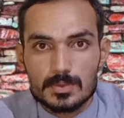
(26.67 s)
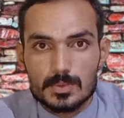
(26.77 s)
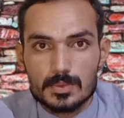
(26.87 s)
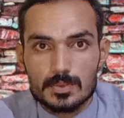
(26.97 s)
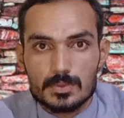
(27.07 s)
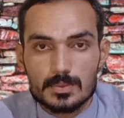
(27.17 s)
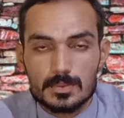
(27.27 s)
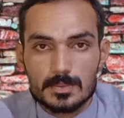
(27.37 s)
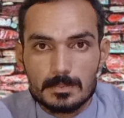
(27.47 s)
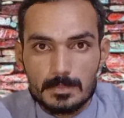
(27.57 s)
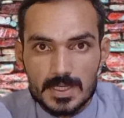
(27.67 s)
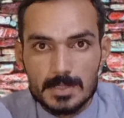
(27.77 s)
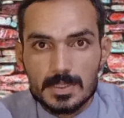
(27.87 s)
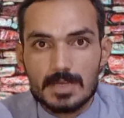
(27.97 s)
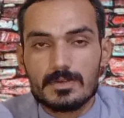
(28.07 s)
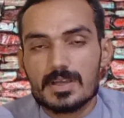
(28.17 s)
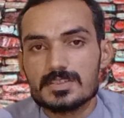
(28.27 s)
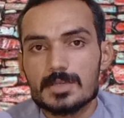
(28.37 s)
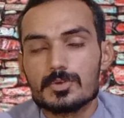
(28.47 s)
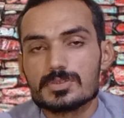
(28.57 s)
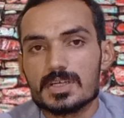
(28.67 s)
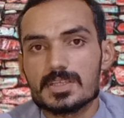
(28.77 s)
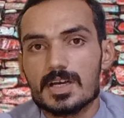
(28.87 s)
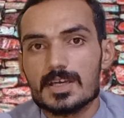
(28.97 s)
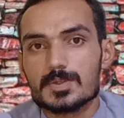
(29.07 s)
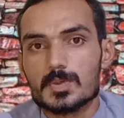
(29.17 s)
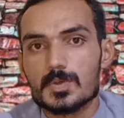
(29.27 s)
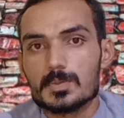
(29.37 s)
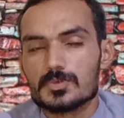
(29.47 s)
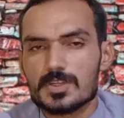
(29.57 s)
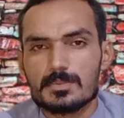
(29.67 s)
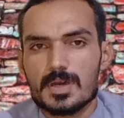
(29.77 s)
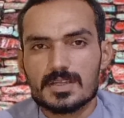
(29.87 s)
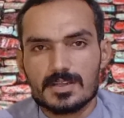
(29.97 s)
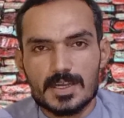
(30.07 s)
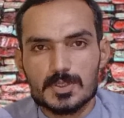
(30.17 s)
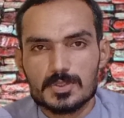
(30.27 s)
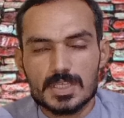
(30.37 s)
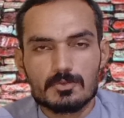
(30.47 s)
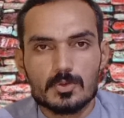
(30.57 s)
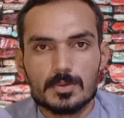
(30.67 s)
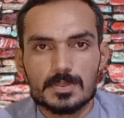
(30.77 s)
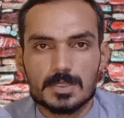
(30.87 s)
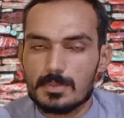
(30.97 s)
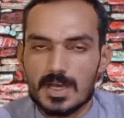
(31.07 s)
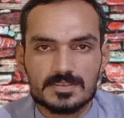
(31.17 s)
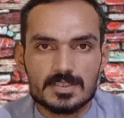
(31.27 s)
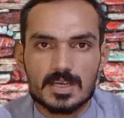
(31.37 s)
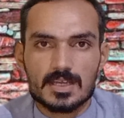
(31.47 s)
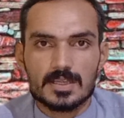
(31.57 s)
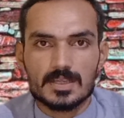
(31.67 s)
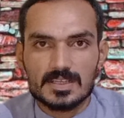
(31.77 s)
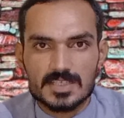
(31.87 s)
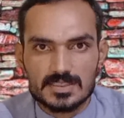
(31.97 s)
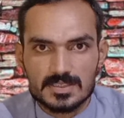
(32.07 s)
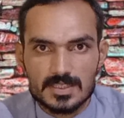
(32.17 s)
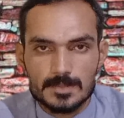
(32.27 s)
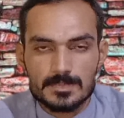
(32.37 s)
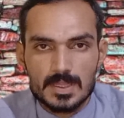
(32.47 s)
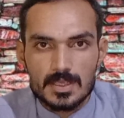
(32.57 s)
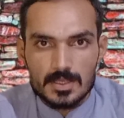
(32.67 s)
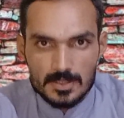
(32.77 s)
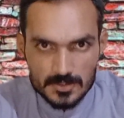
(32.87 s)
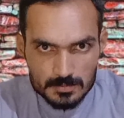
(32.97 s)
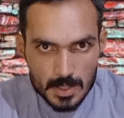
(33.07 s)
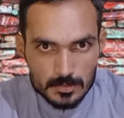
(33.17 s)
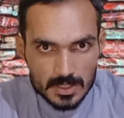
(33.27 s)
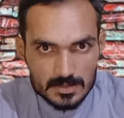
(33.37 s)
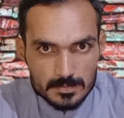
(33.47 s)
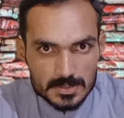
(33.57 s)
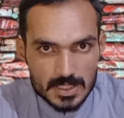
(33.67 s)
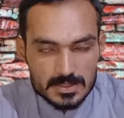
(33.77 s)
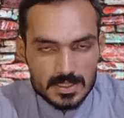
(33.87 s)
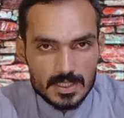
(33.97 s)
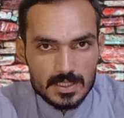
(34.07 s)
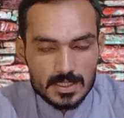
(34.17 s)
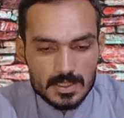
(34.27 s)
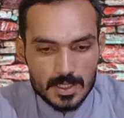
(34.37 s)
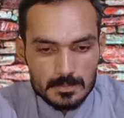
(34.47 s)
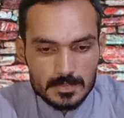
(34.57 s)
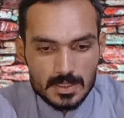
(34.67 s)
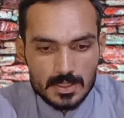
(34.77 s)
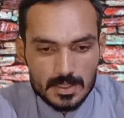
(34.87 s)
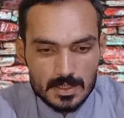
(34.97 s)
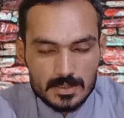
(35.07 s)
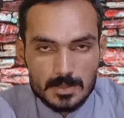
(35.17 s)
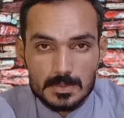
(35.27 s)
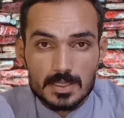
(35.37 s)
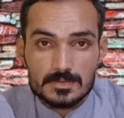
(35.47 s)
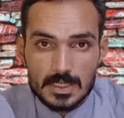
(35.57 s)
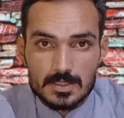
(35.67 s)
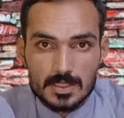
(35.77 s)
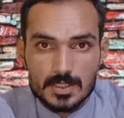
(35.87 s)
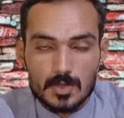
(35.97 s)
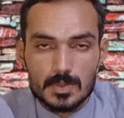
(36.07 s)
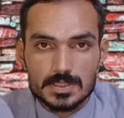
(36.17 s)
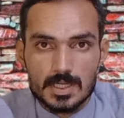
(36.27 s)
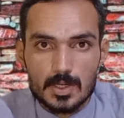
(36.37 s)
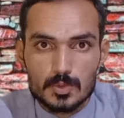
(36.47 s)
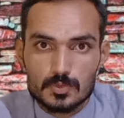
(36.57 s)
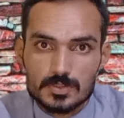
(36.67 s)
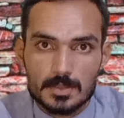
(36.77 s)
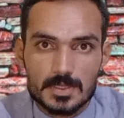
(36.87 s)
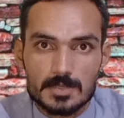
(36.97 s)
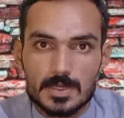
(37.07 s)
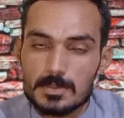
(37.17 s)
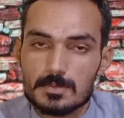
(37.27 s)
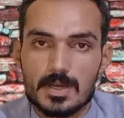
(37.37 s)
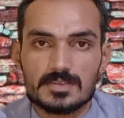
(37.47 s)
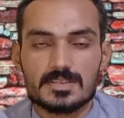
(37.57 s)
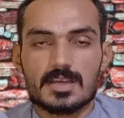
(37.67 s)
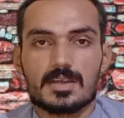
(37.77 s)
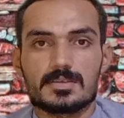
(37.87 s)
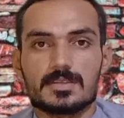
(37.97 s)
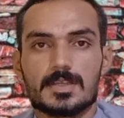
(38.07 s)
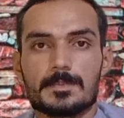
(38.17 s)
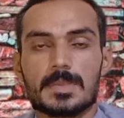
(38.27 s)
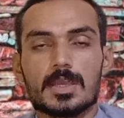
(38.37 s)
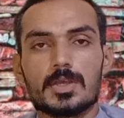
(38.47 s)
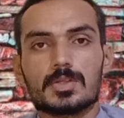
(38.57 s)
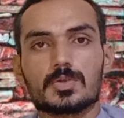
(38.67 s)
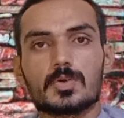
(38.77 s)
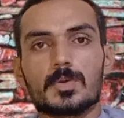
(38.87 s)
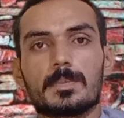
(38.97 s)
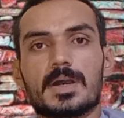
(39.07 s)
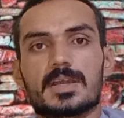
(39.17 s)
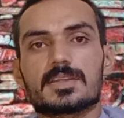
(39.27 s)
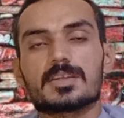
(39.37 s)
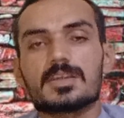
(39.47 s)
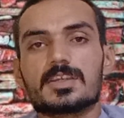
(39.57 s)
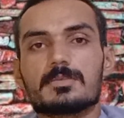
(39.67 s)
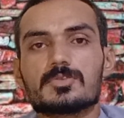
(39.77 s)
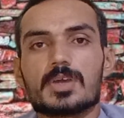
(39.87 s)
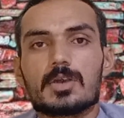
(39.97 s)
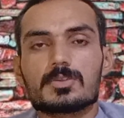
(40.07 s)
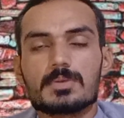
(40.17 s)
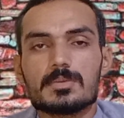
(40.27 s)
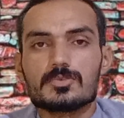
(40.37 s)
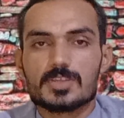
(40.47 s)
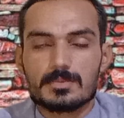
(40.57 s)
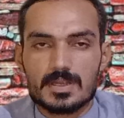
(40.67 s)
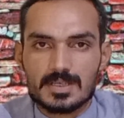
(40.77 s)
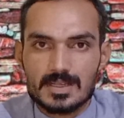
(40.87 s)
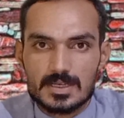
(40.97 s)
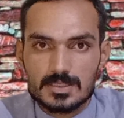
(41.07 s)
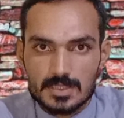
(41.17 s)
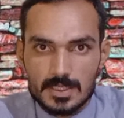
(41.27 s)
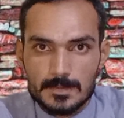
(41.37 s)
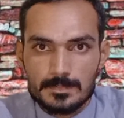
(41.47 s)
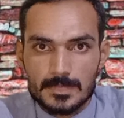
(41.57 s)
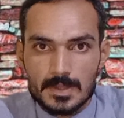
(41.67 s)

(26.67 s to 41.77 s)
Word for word: तो मगरब का वक़्त जब होता था तो मुसलमान खिलाड़ी जो थे वो नमाज अदा करने के लिए जाते थे इसमामुल बताते हैं कि हमने एक कमरा सेट किया हुआ था और उस कमरे में हम नमाज अदा करते थे तो भारत की टीम जो है उनमें भी मुसलमान खिलाड़ी थे